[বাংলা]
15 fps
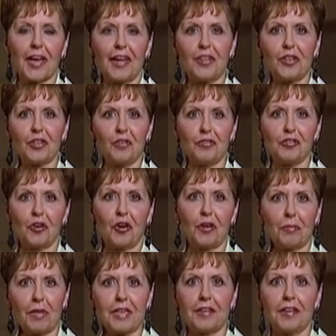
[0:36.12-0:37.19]
চাইব যে
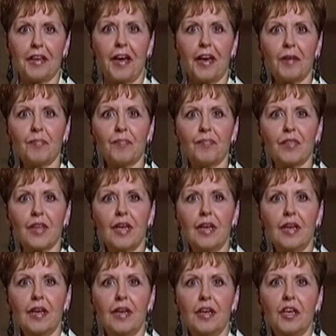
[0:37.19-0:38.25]
আপনারা আসুন
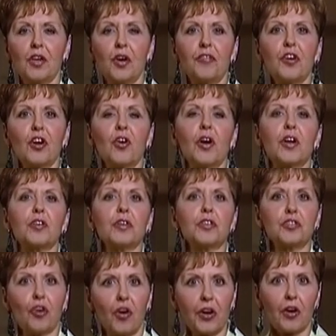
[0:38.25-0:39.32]
আপনারা জানেন
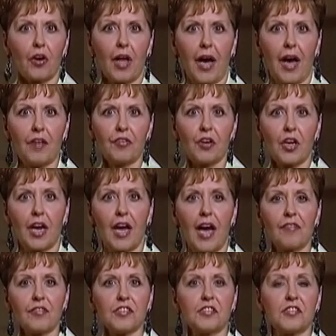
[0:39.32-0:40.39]
যদি জীবনকে উপভোগ
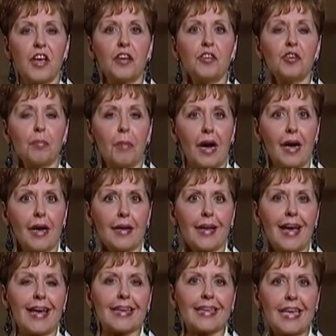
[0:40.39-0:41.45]
করতে চান তবে
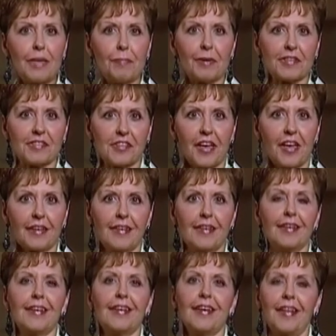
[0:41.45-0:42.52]
আপনাকে অনেক কিছু
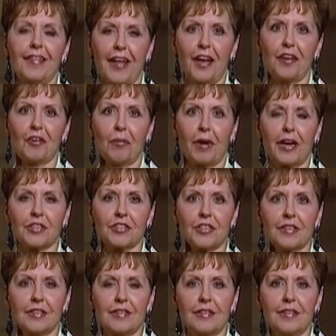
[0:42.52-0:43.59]
ভালোভাবে
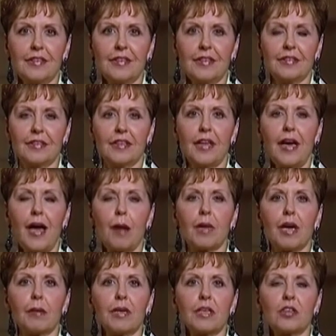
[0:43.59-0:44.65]
করতে হবে আর
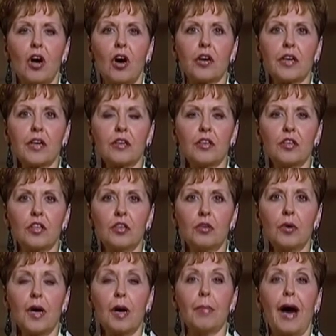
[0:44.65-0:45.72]
আজ আমি আপনাকে সেই
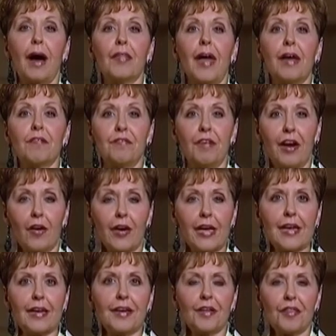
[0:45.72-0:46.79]
পথেই চালিয়ে যাব
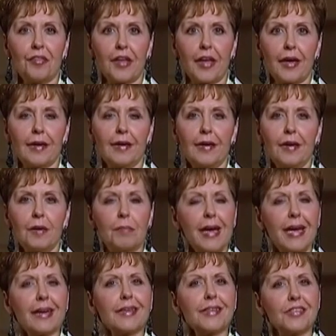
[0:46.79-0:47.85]
সঠিক
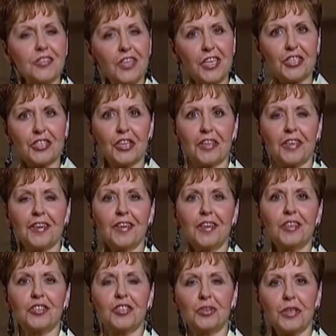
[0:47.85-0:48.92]
সিদ্ধান্ত নিন
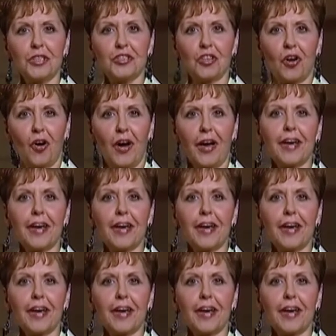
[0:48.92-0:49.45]
জীবনকে